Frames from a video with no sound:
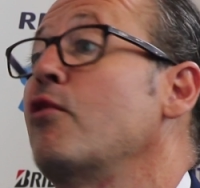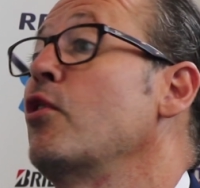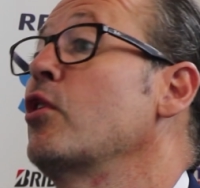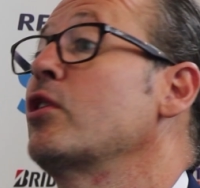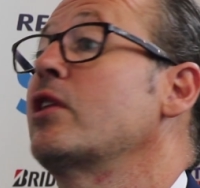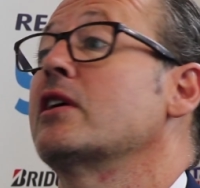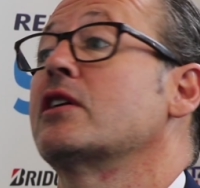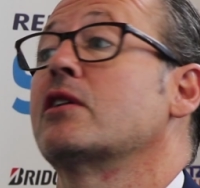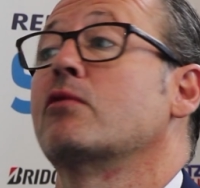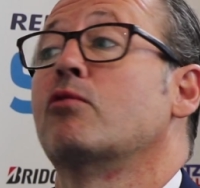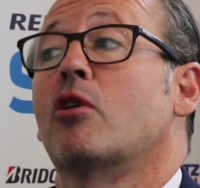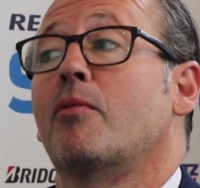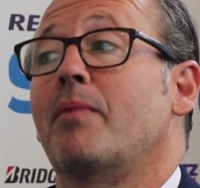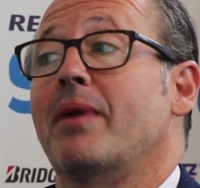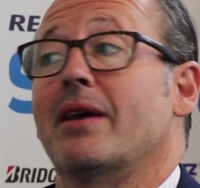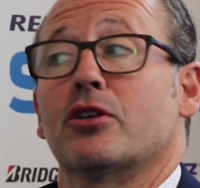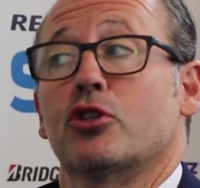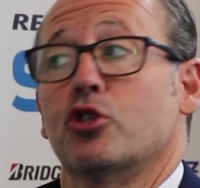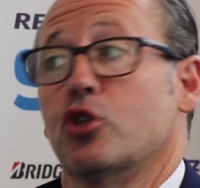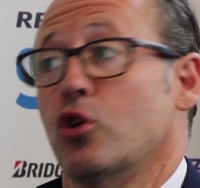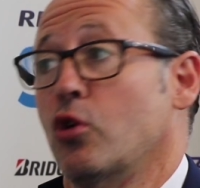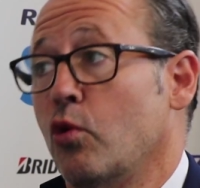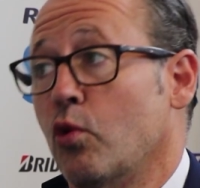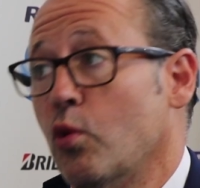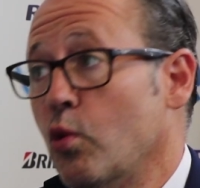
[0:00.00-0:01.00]
flotas
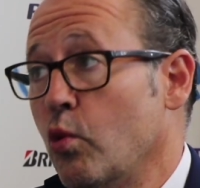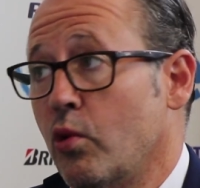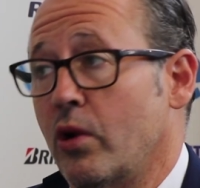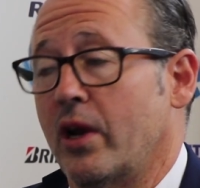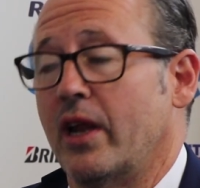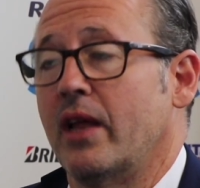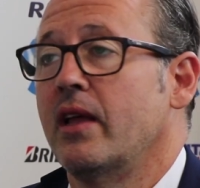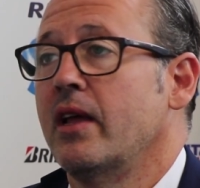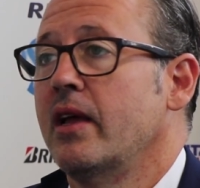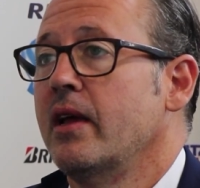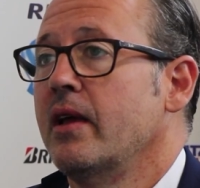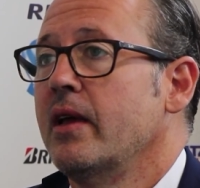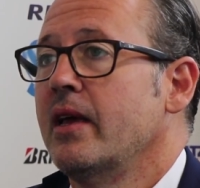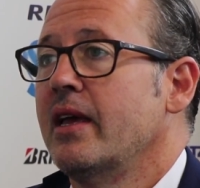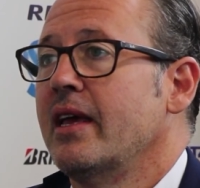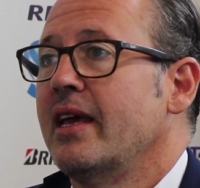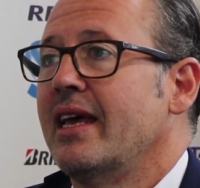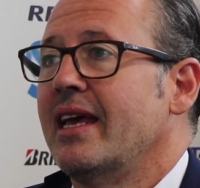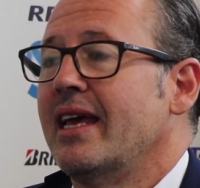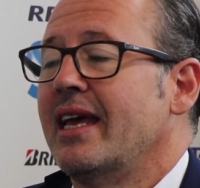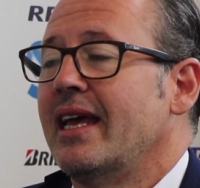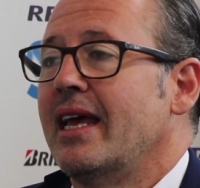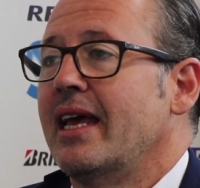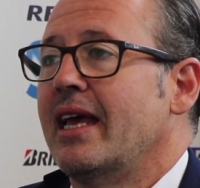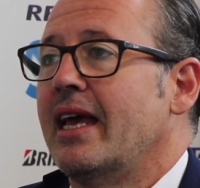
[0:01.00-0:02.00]
europeas no ocurre.
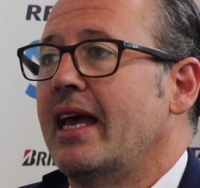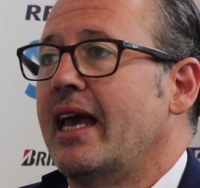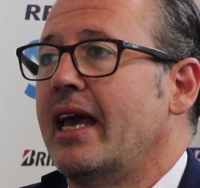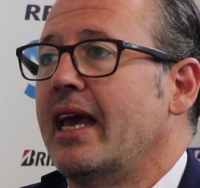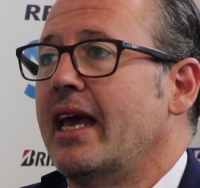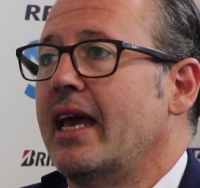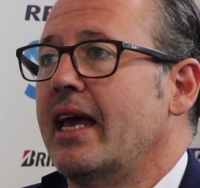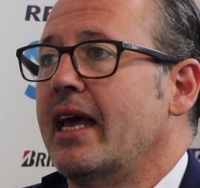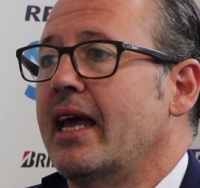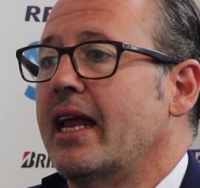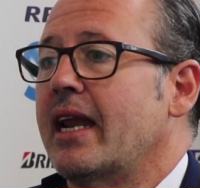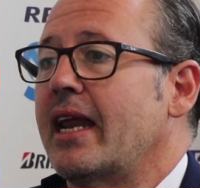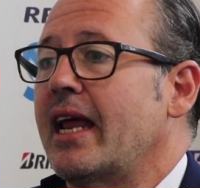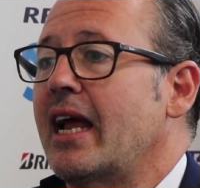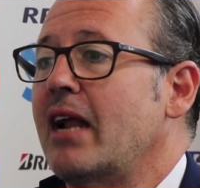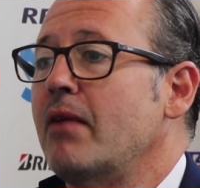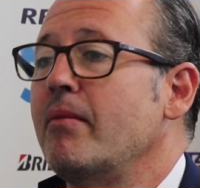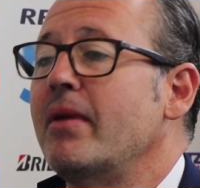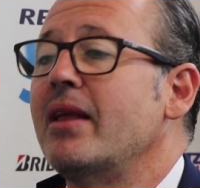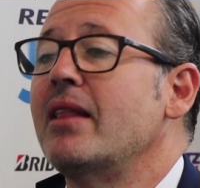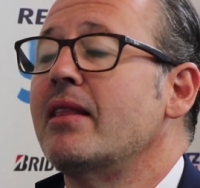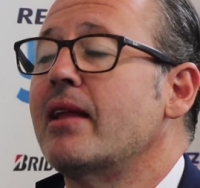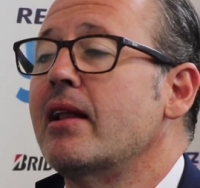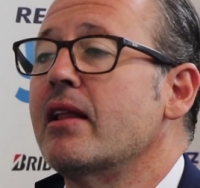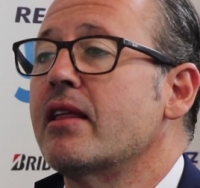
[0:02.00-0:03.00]
Eh,
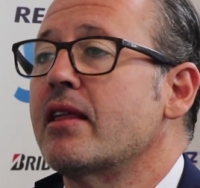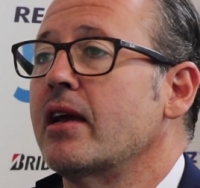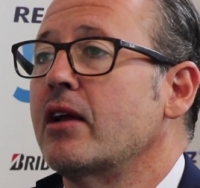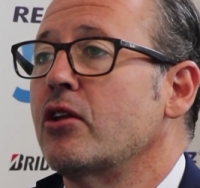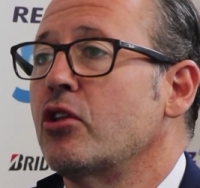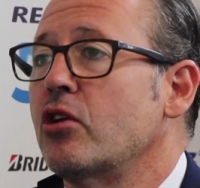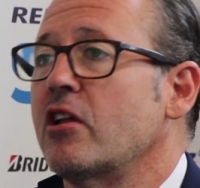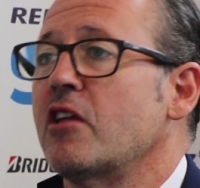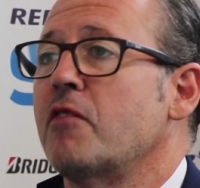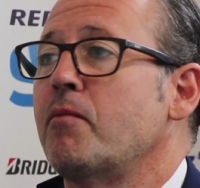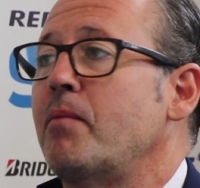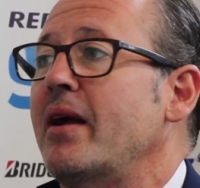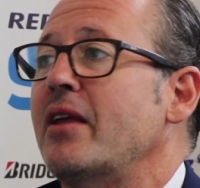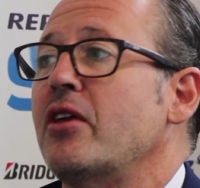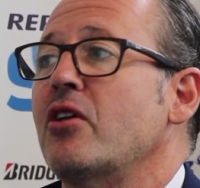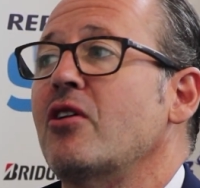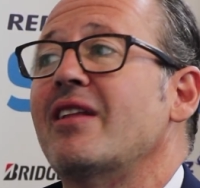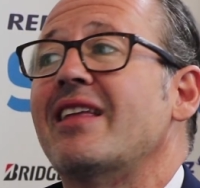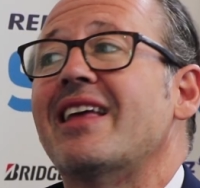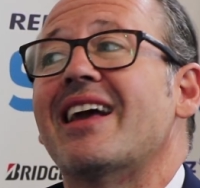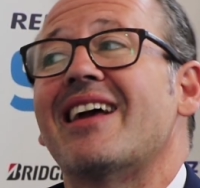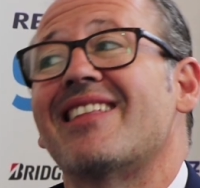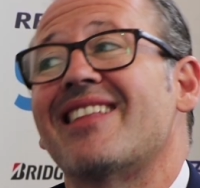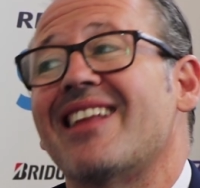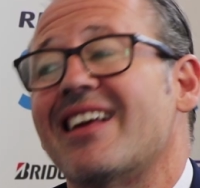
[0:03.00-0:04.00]
¿Realmente el sector
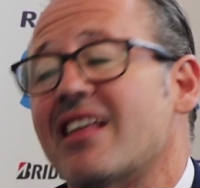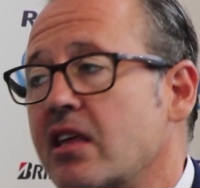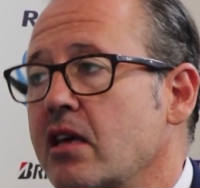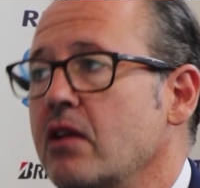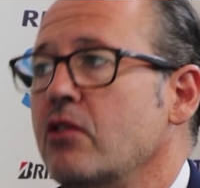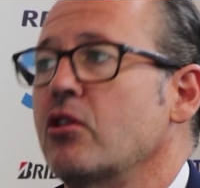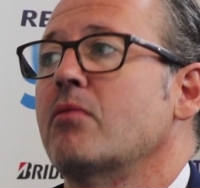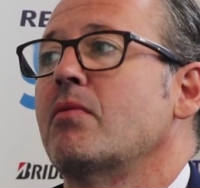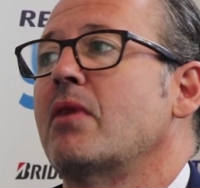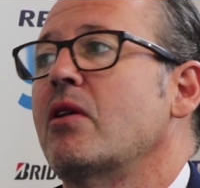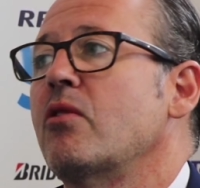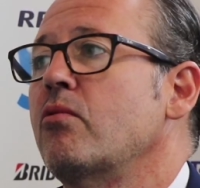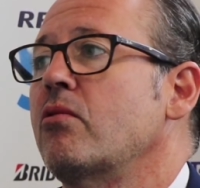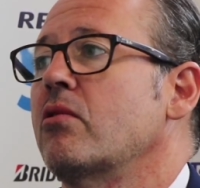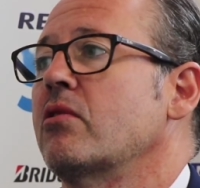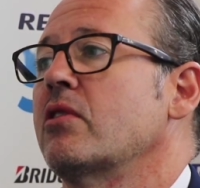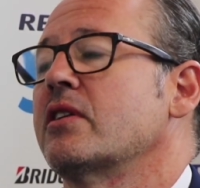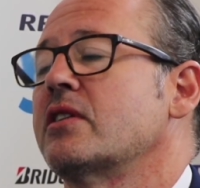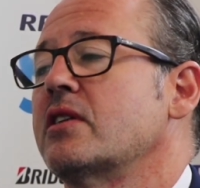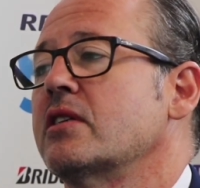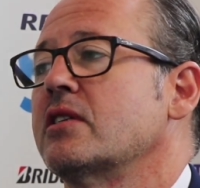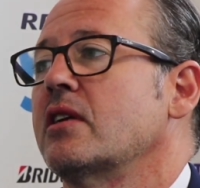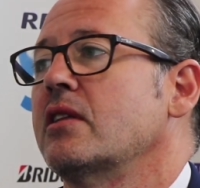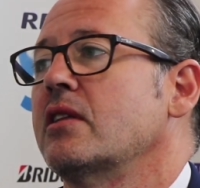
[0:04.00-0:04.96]
español ya está siendo maduro en este